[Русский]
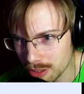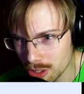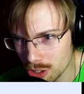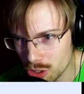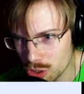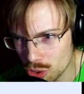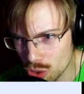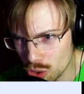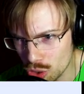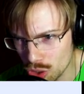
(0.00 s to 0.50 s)

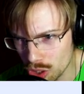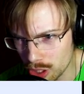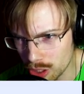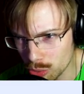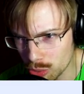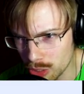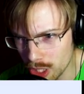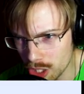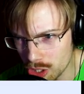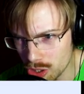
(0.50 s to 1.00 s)
Ж -ж
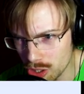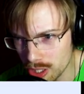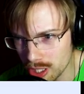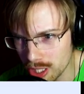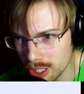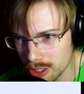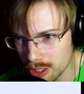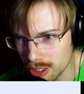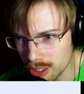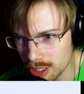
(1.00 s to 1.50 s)
это удар... Ж
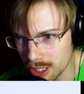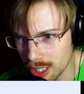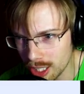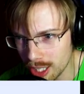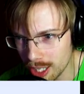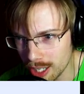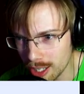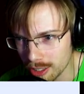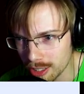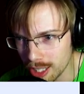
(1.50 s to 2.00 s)
Нет, это
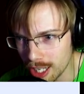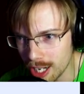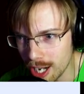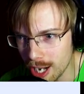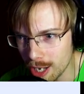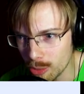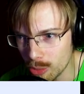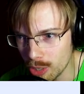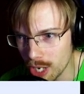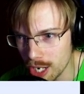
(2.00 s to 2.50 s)
нога.
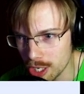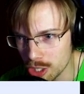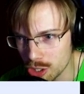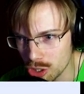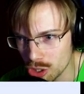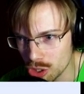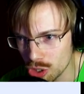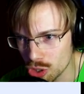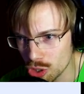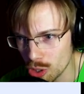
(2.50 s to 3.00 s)
Нога, рука и
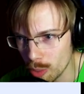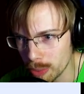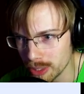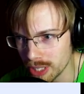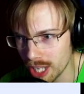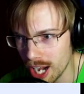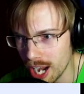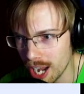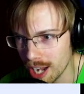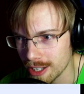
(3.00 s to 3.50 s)

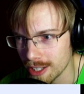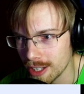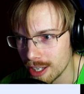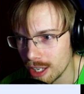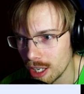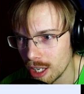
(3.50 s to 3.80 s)
жопа-нога.